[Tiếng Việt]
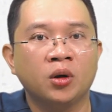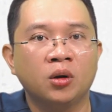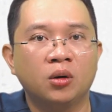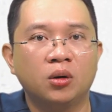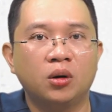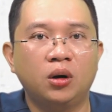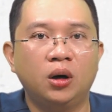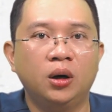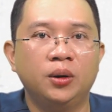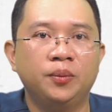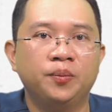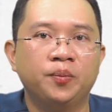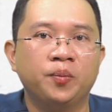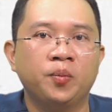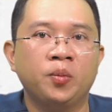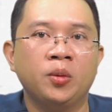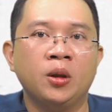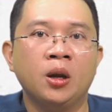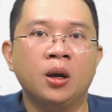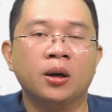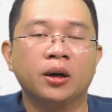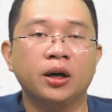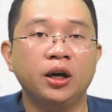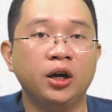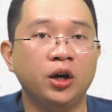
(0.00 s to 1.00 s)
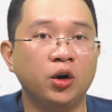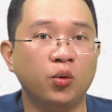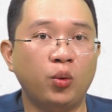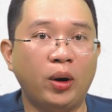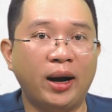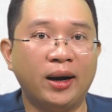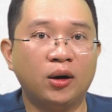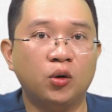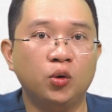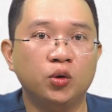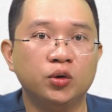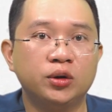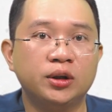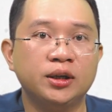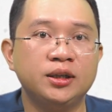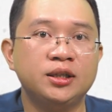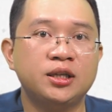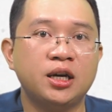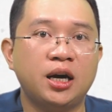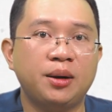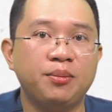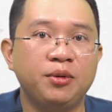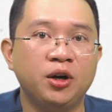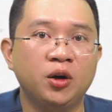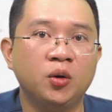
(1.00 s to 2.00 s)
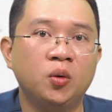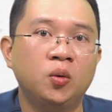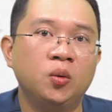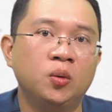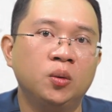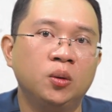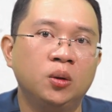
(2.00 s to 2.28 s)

rồi, cái hiệu quả của TC Build